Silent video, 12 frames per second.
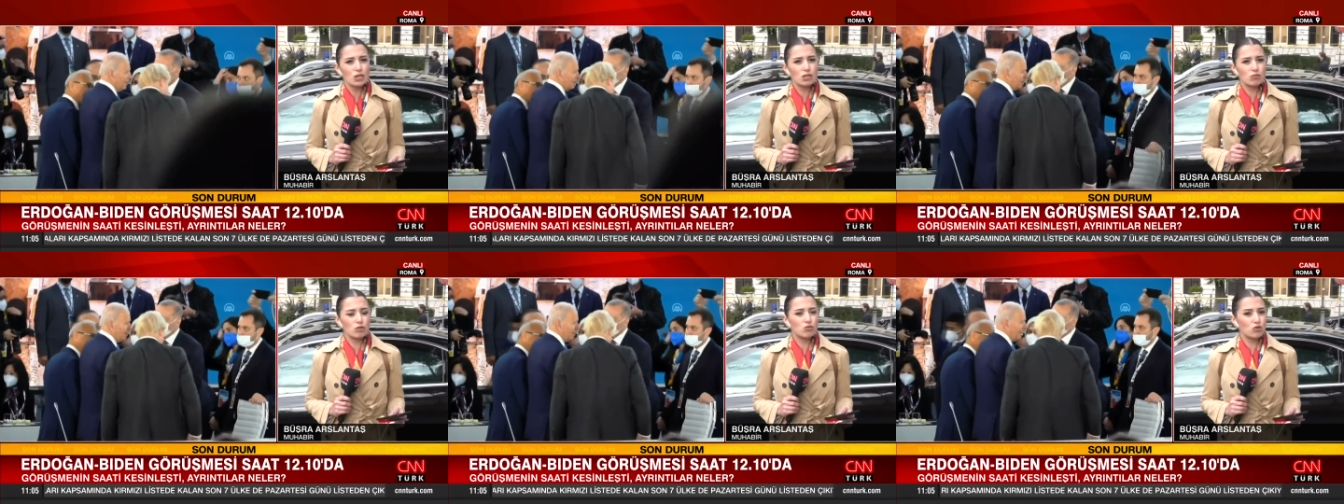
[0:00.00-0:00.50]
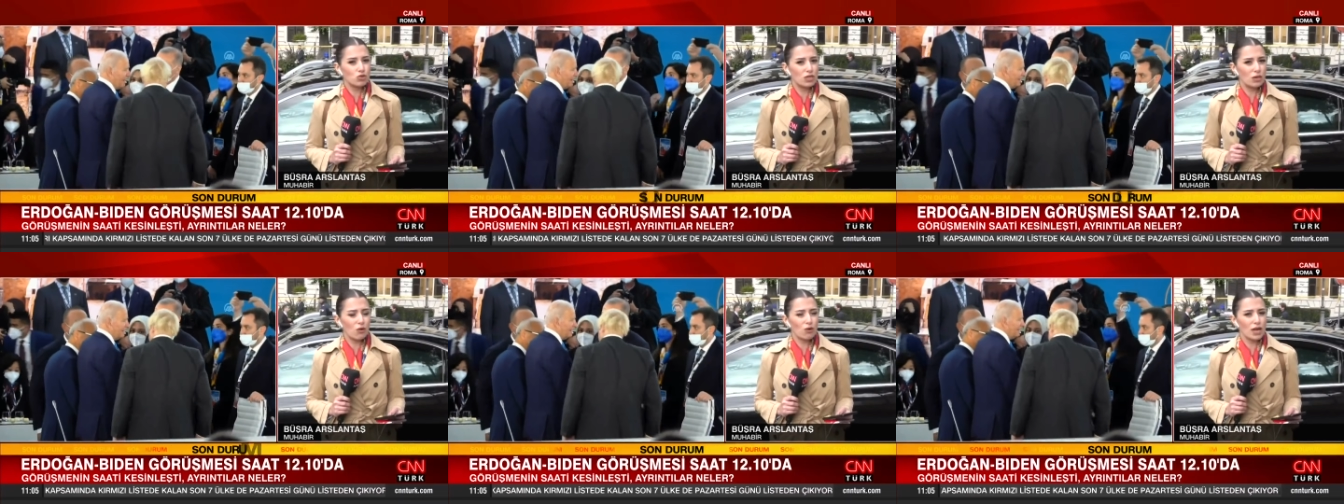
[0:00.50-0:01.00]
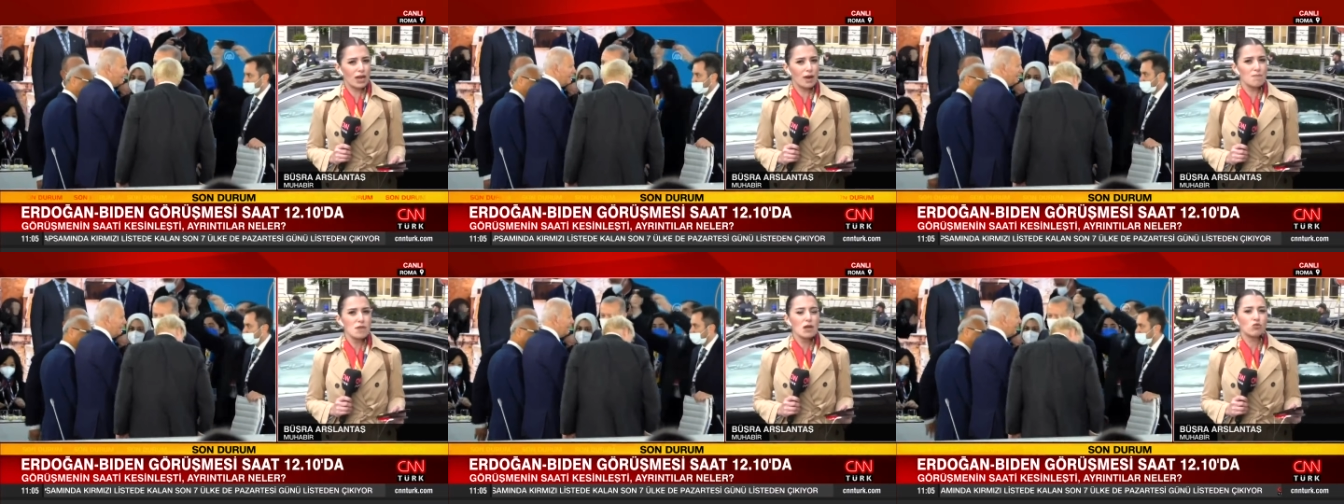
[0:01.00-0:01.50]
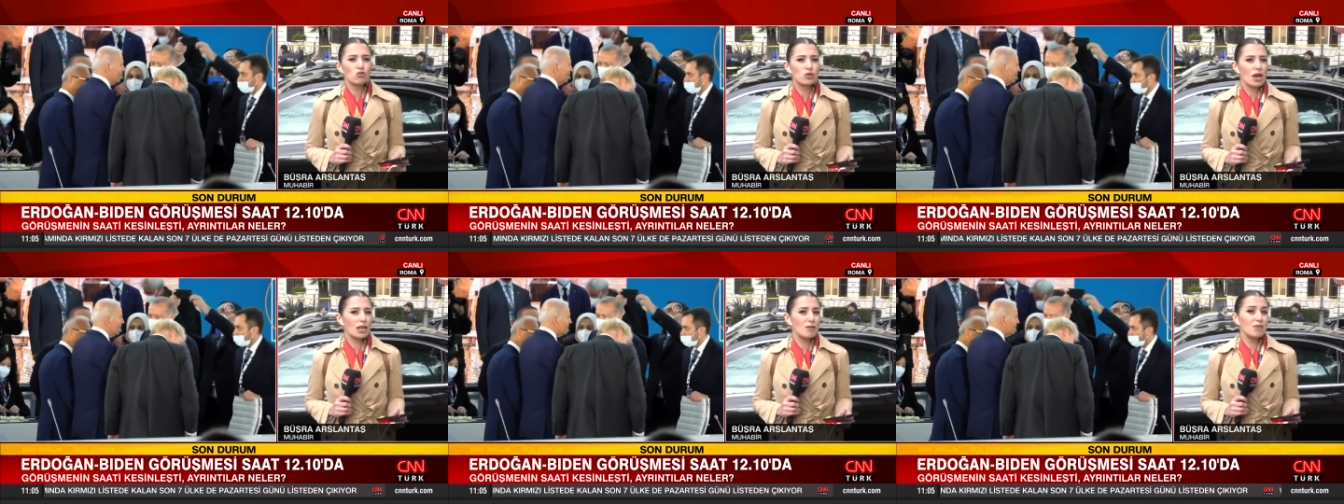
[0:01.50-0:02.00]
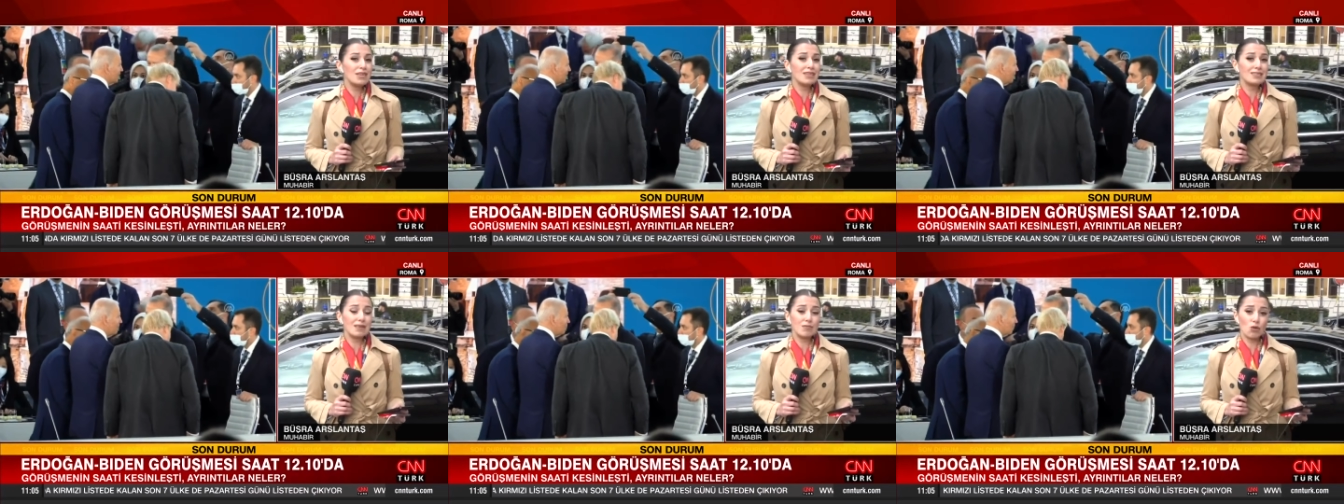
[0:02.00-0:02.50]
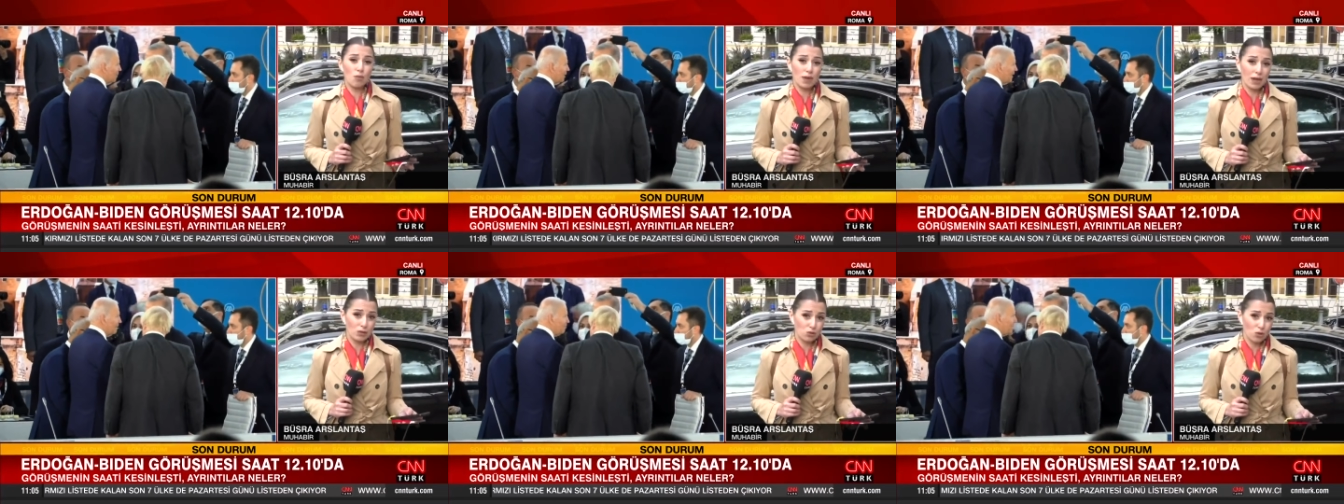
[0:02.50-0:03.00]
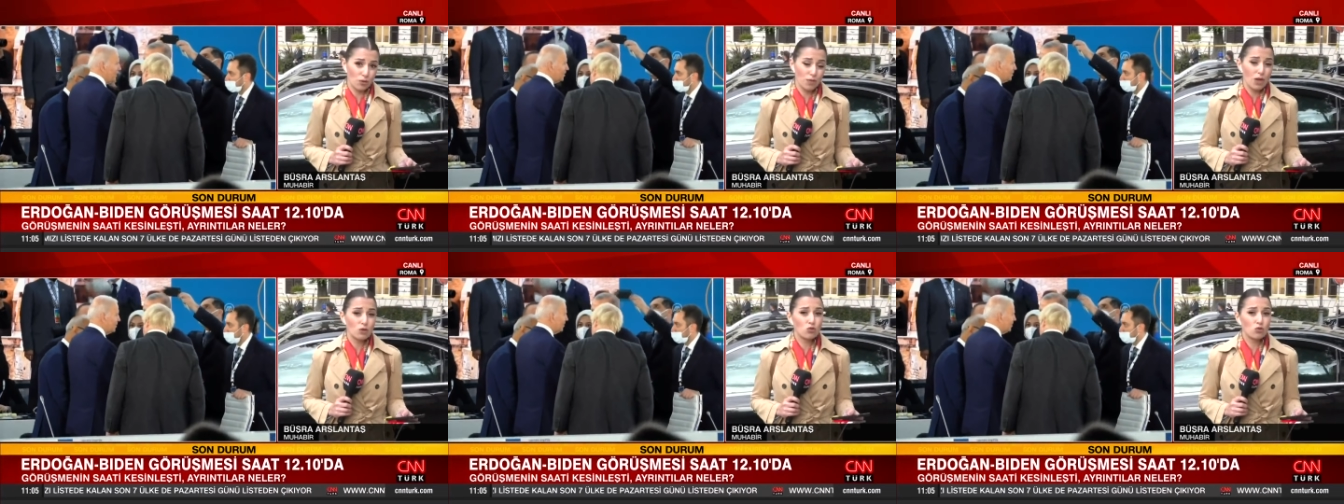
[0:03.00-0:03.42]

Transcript: şimdi Türkiye oraya Rusya ile birlikte bir operasyon,